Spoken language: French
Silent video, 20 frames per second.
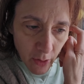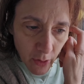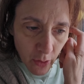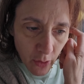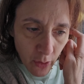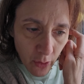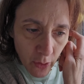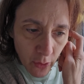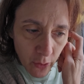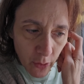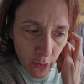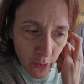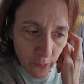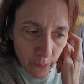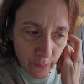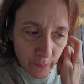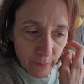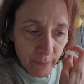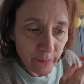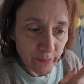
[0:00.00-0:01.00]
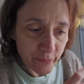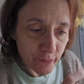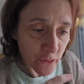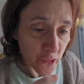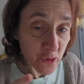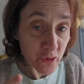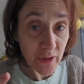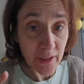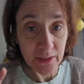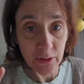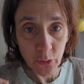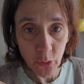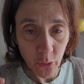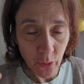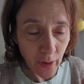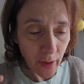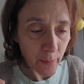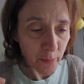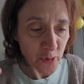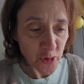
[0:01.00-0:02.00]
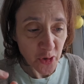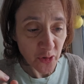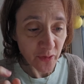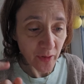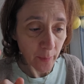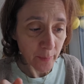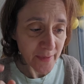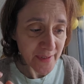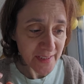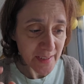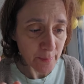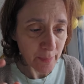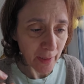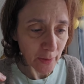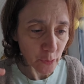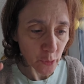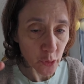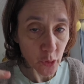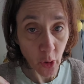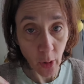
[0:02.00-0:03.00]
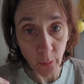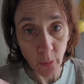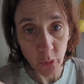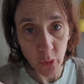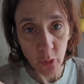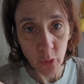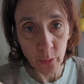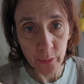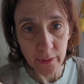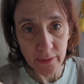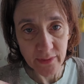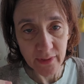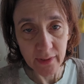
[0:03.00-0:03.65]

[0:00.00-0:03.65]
euh, je vais être cru, hein, mais se faire baiser par d'autres hommes que lui.